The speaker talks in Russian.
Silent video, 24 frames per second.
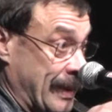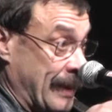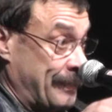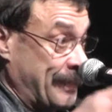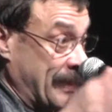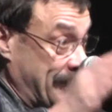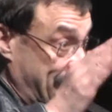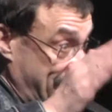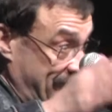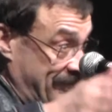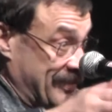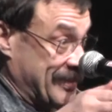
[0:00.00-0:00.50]

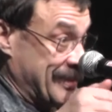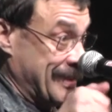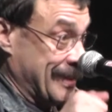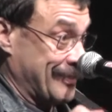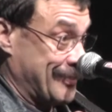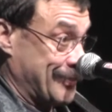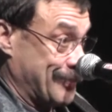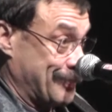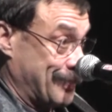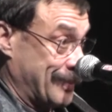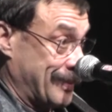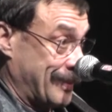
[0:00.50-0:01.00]
Опять по весне
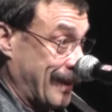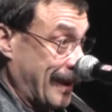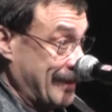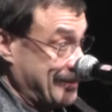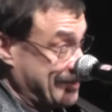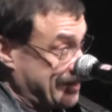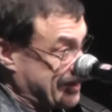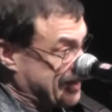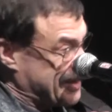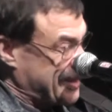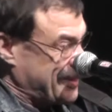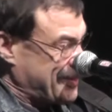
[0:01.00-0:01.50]
все. А
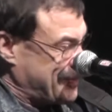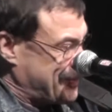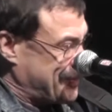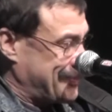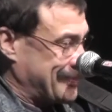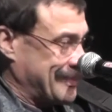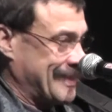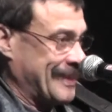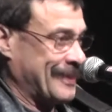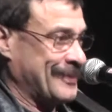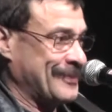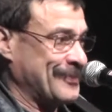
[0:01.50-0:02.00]
сейчас я
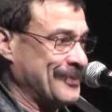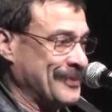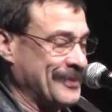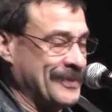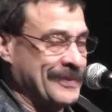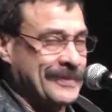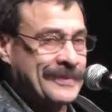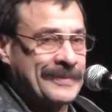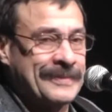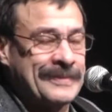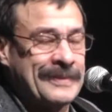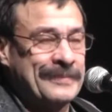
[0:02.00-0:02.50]
такой
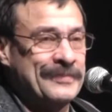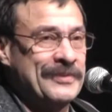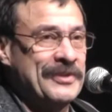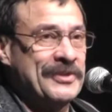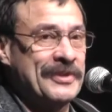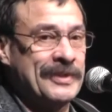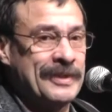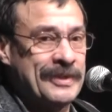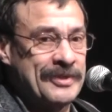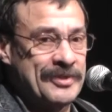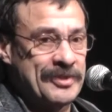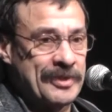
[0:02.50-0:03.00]

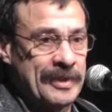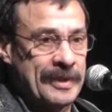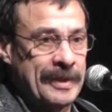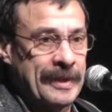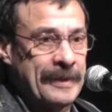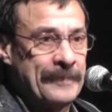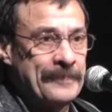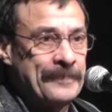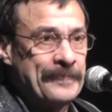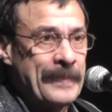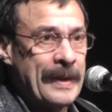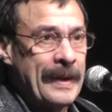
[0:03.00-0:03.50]
сомнительный
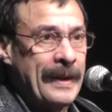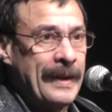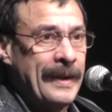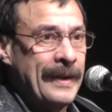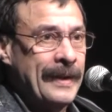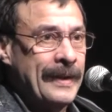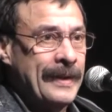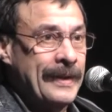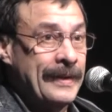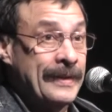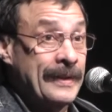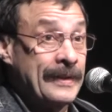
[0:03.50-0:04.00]
человек.
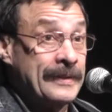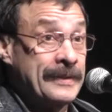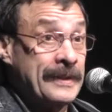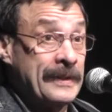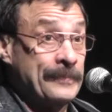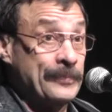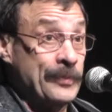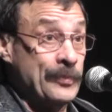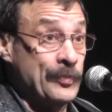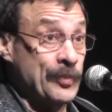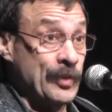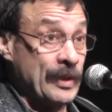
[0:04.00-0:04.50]
И как-то я
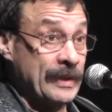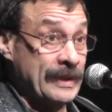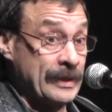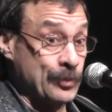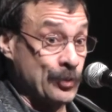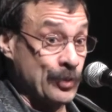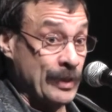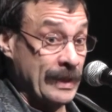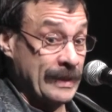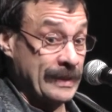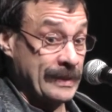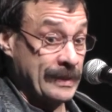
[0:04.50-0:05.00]
помню, когда
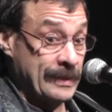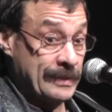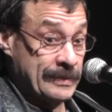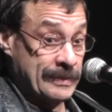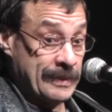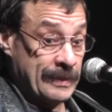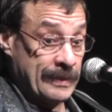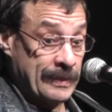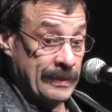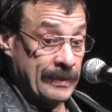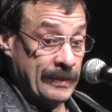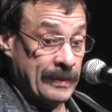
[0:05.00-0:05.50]
только
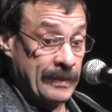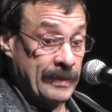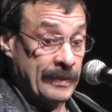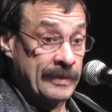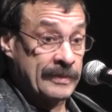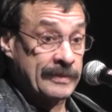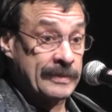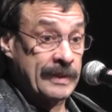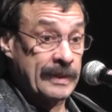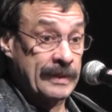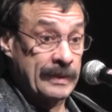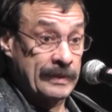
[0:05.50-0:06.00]
открылся э,
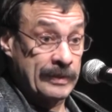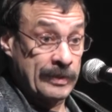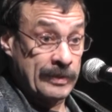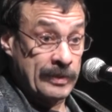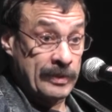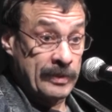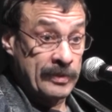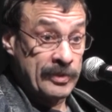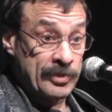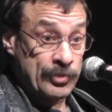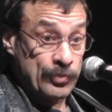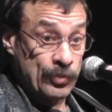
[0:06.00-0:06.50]
ресторан
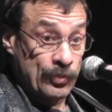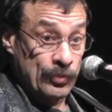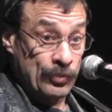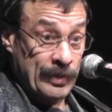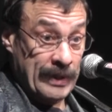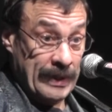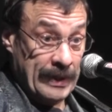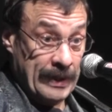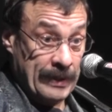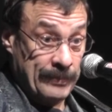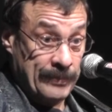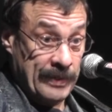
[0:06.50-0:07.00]
это «Гнездо
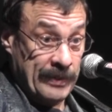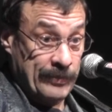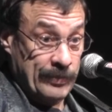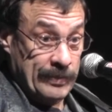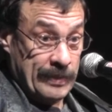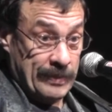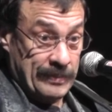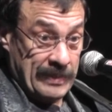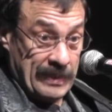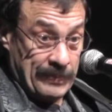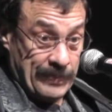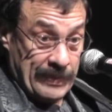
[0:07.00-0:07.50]
глухаря», мы его
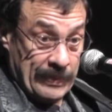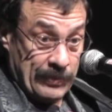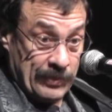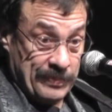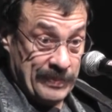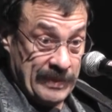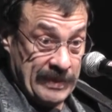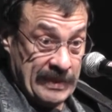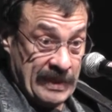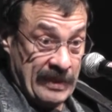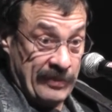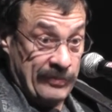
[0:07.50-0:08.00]
там на пару с
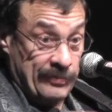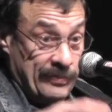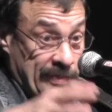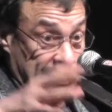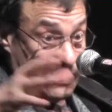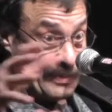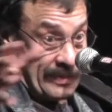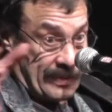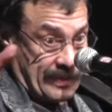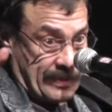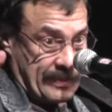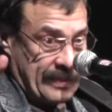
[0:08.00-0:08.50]
Митяевым, мы
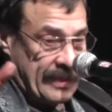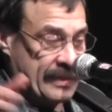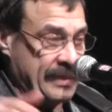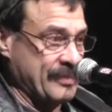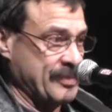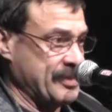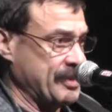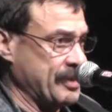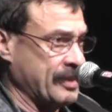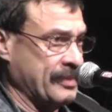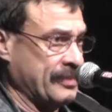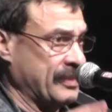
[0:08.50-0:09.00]
с одним
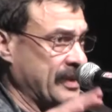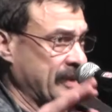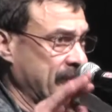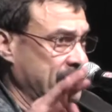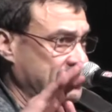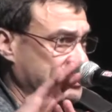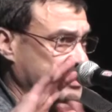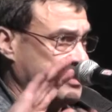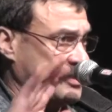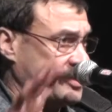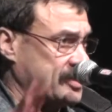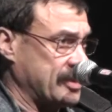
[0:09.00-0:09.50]
человеком,
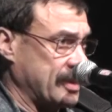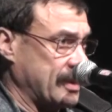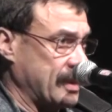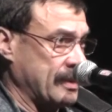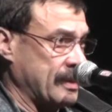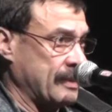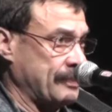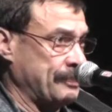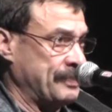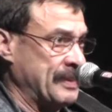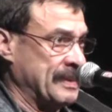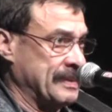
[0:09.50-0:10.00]
которому совершенно
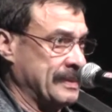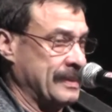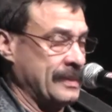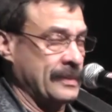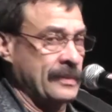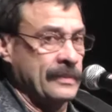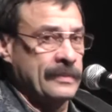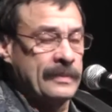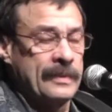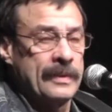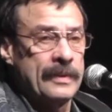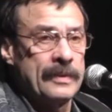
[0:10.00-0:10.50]
эта
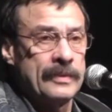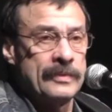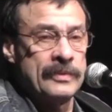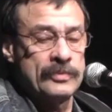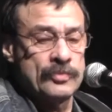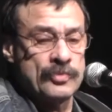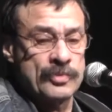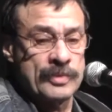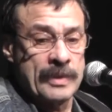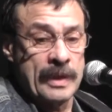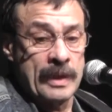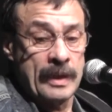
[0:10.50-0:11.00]
песня не
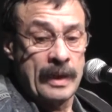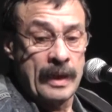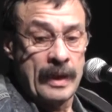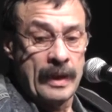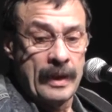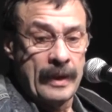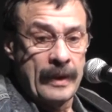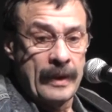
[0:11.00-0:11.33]
нужна,